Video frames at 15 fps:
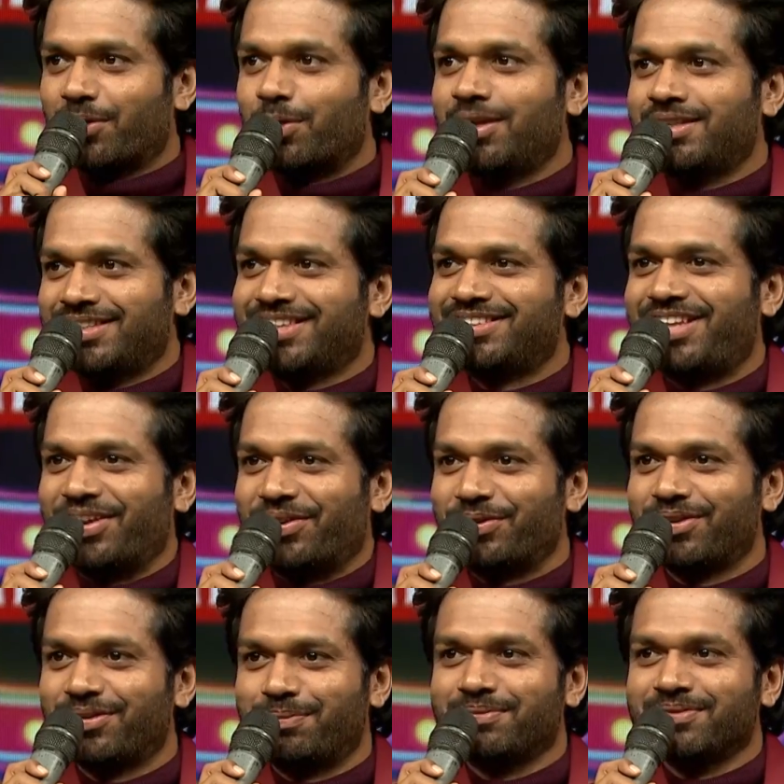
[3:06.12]
అనుకొని
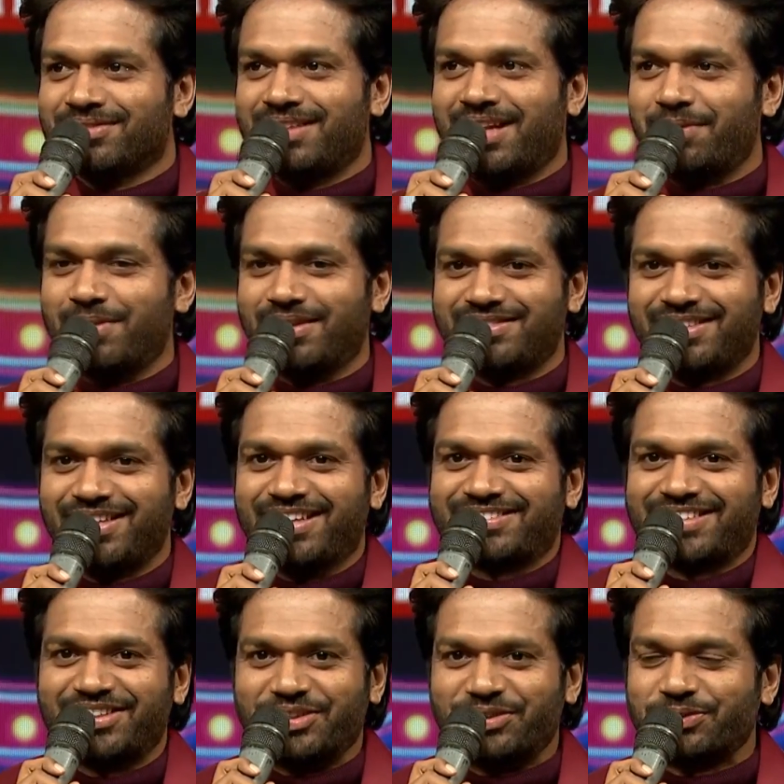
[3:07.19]
చేశారు దాన్ని మీరు
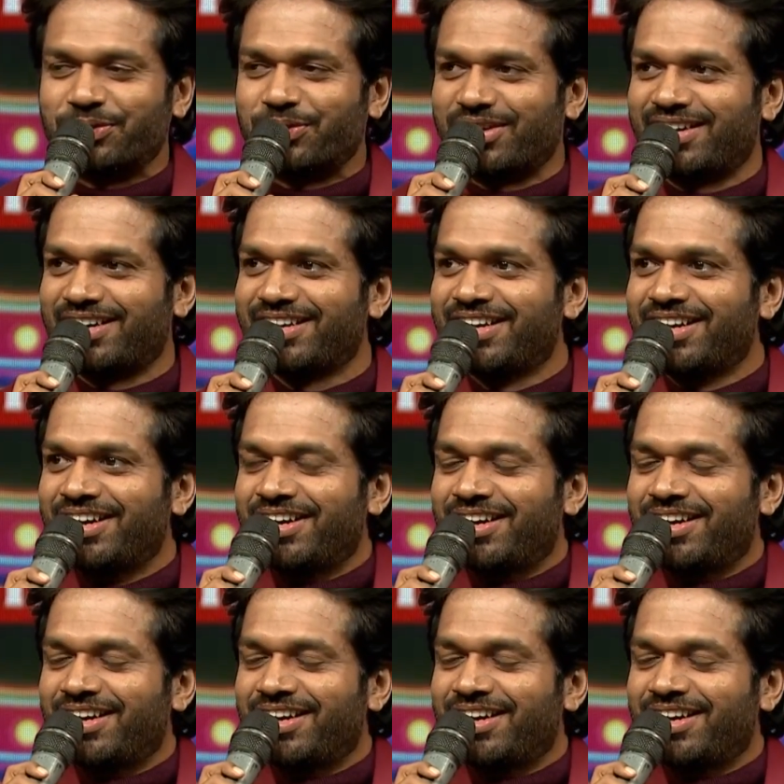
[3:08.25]
సీరియస్గా తీసుకోకండి